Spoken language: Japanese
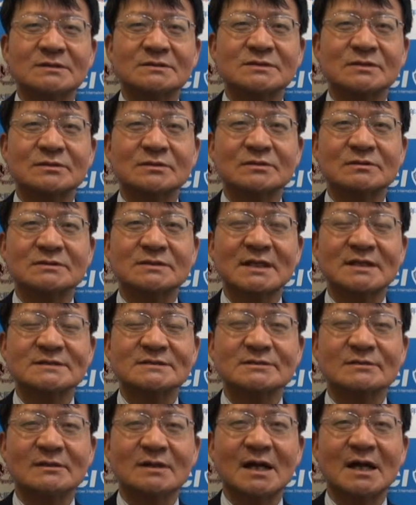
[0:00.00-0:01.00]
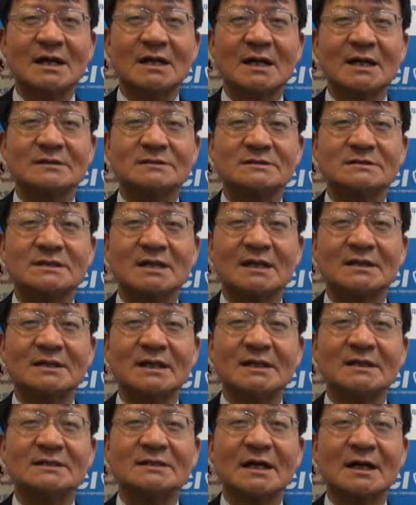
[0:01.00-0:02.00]
その2つの改革しか
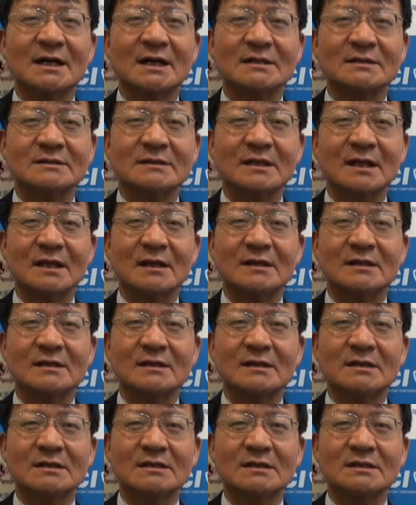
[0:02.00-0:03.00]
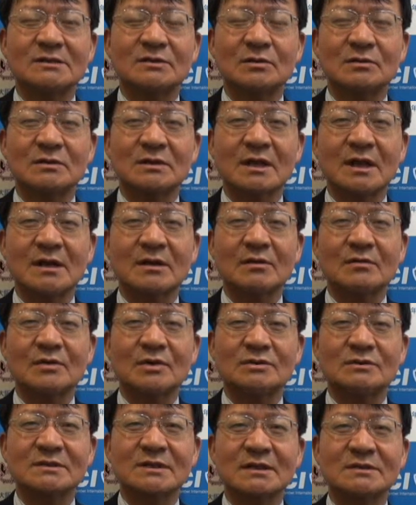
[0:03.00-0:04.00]
できなかった既得権を
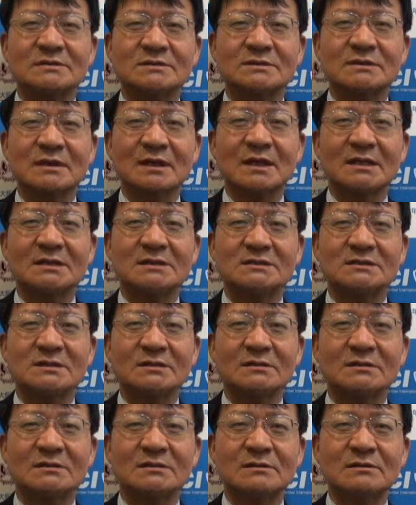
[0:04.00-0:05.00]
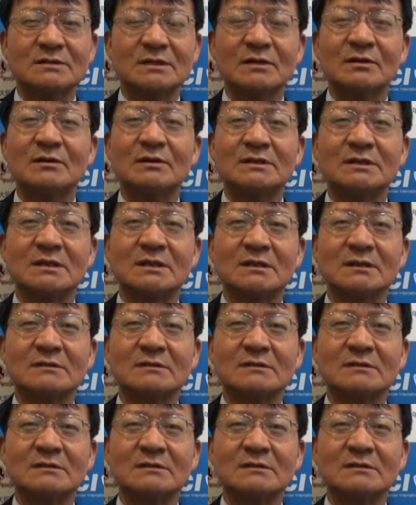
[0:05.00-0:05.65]
持っている人が非常に多い